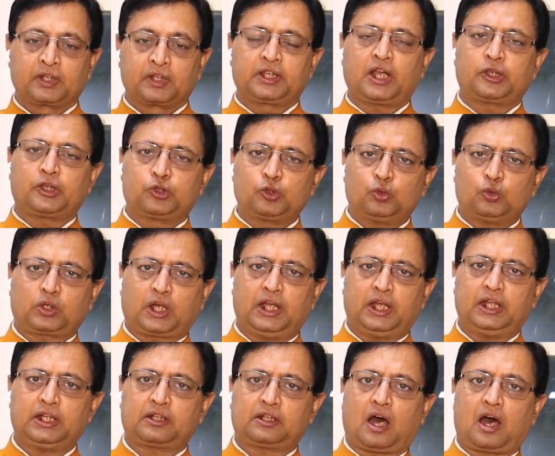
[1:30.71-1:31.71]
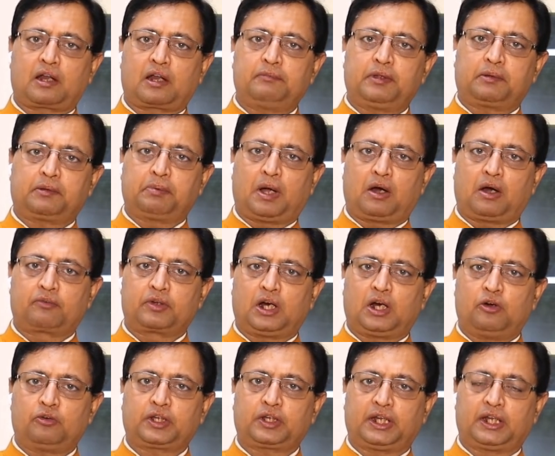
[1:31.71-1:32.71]
या यूं कहें धार्मिक
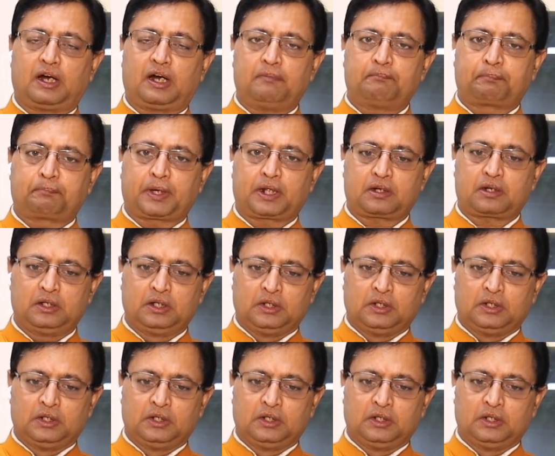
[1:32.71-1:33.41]
भावनाओं के नाम पर